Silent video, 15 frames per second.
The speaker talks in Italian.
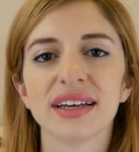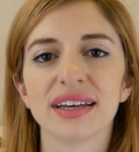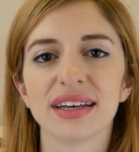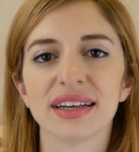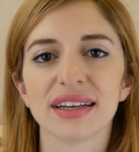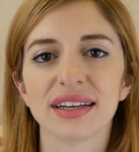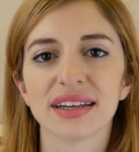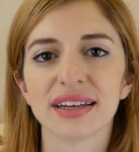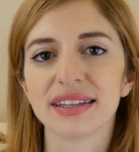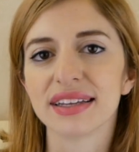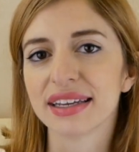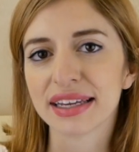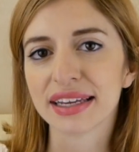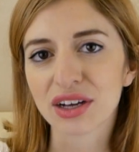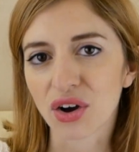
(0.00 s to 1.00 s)
eh,
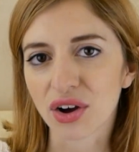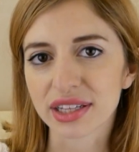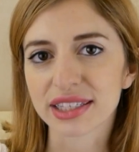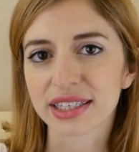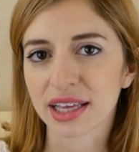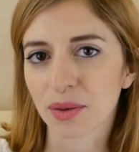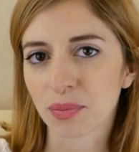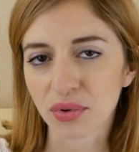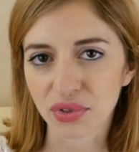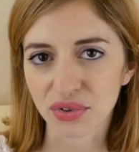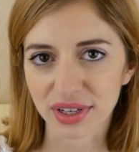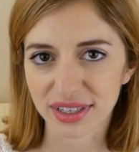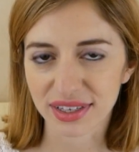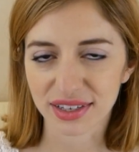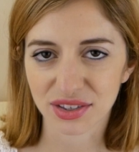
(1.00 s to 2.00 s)
nei negozi che appunto
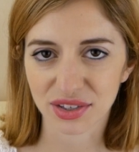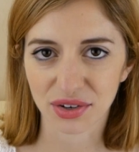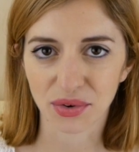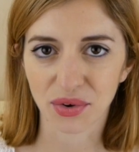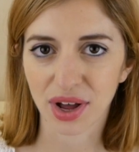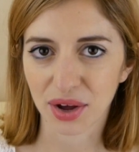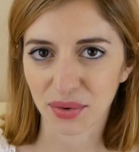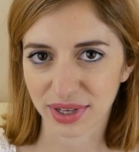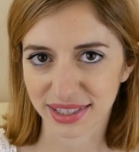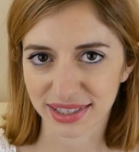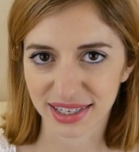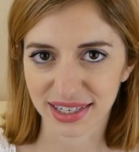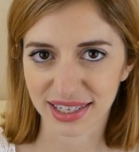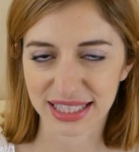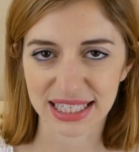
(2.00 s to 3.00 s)
aderiscono a
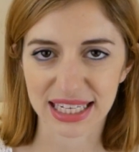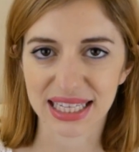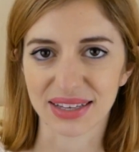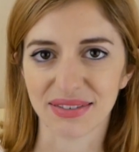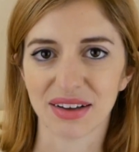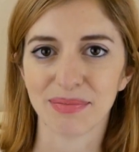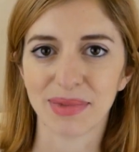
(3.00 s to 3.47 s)
queste iniziative,